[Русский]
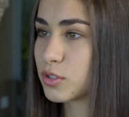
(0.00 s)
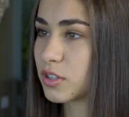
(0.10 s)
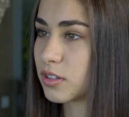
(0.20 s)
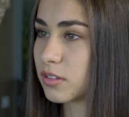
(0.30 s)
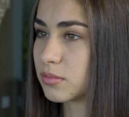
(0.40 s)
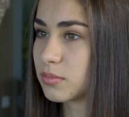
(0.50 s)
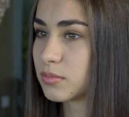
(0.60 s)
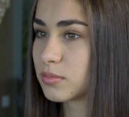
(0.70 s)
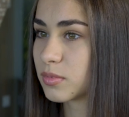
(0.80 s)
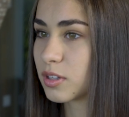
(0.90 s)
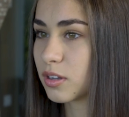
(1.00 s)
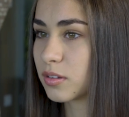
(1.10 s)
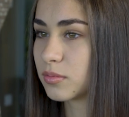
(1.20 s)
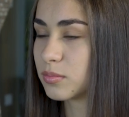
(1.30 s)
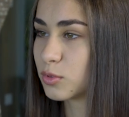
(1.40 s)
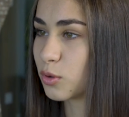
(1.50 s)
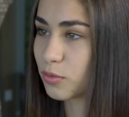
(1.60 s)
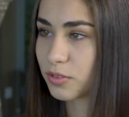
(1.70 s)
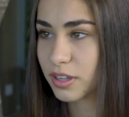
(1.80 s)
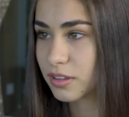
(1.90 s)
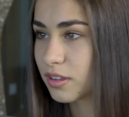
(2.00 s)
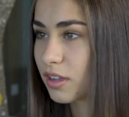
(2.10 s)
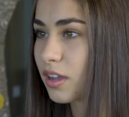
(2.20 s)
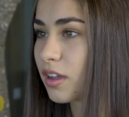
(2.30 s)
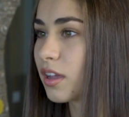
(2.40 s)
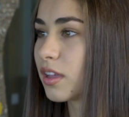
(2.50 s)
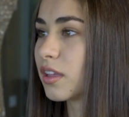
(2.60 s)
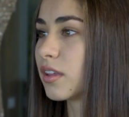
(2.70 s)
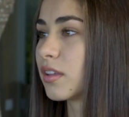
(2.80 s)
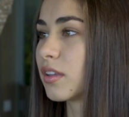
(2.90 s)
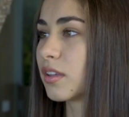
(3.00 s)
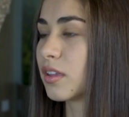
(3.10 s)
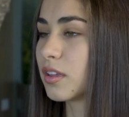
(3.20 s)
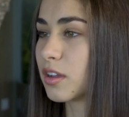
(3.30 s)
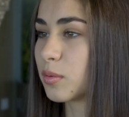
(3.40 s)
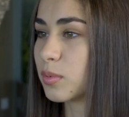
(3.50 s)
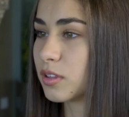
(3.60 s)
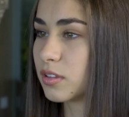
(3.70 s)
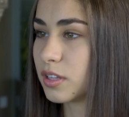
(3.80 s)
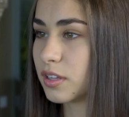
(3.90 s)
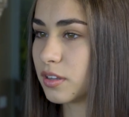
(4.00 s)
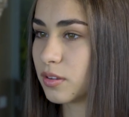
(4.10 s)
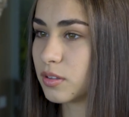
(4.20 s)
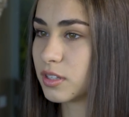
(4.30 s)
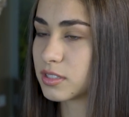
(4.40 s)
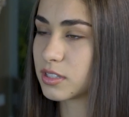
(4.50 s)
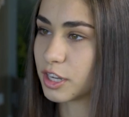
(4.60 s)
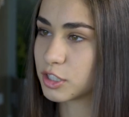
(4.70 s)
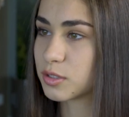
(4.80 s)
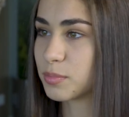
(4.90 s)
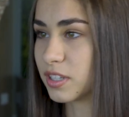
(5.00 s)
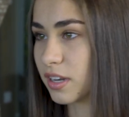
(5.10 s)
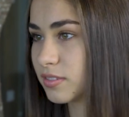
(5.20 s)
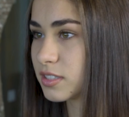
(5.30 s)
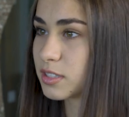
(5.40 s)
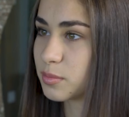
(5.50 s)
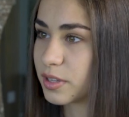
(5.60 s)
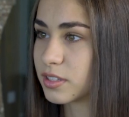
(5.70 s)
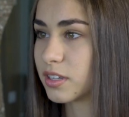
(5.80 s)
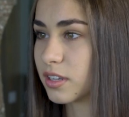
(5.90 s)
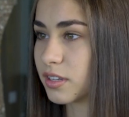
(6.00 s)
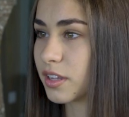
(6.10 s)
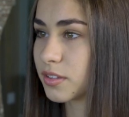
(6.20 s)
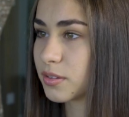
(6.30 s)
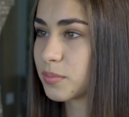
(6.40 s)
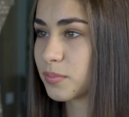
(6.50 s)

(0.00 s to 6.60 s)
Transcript: что-то новое, и, и как бы ты не знаешь, понравится тебе это или нет.